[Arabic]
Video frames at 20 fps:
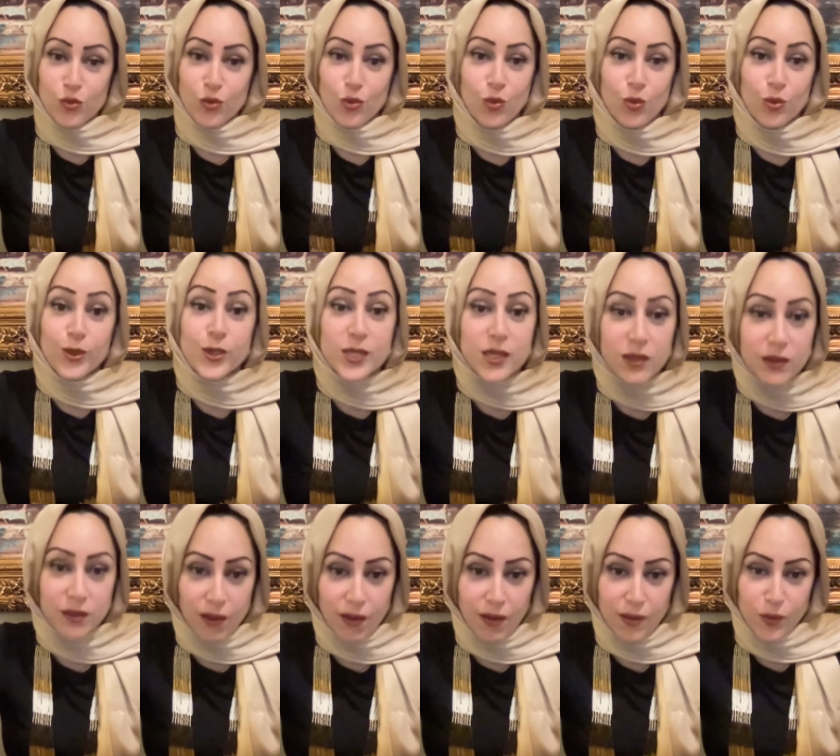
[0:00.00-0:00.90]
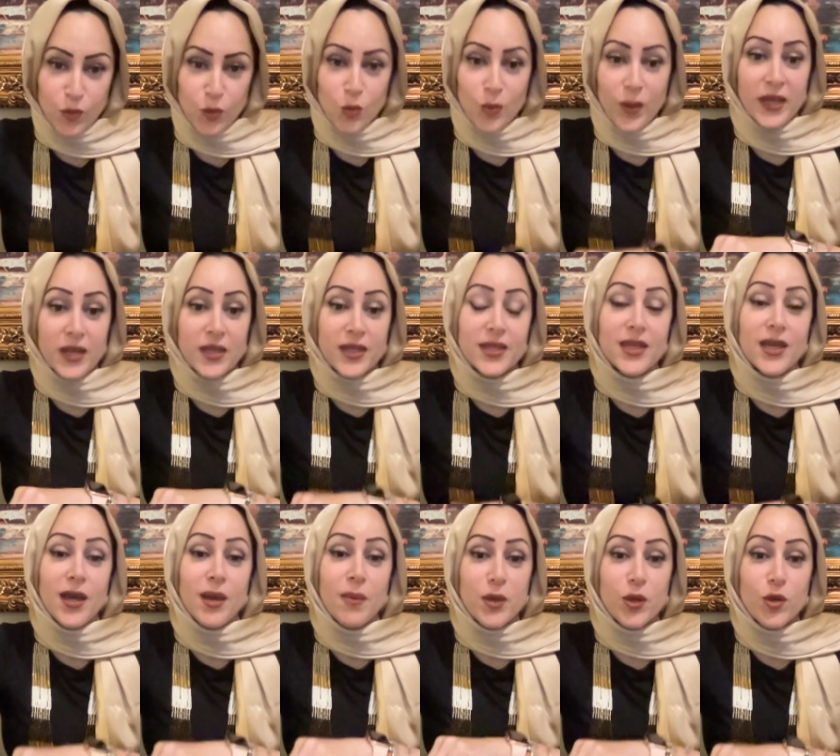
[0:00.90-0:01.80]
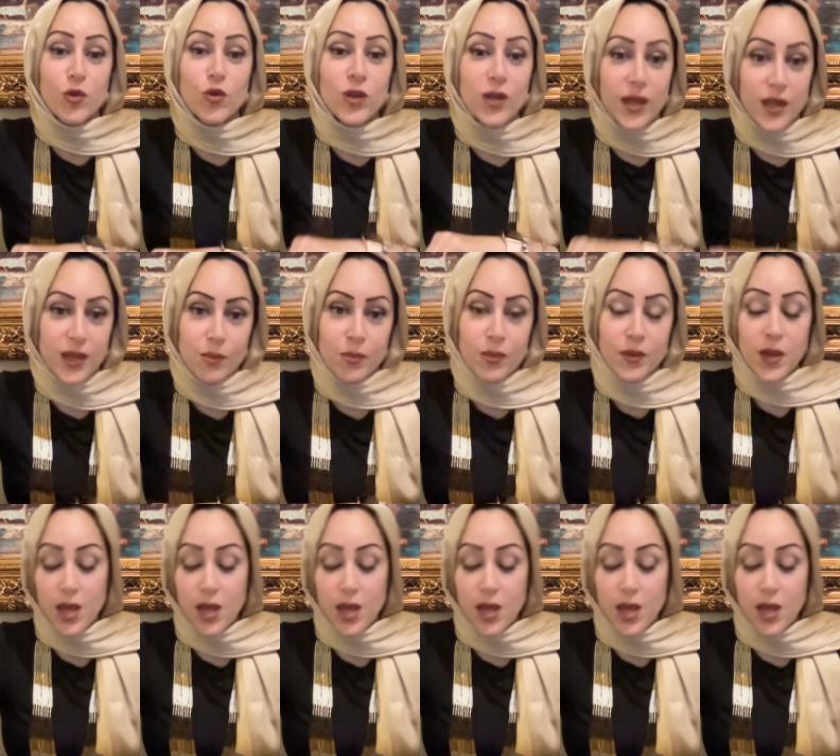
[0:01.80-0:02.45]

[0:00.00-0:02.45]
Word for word: وصدقا وبحكيها من كل قلب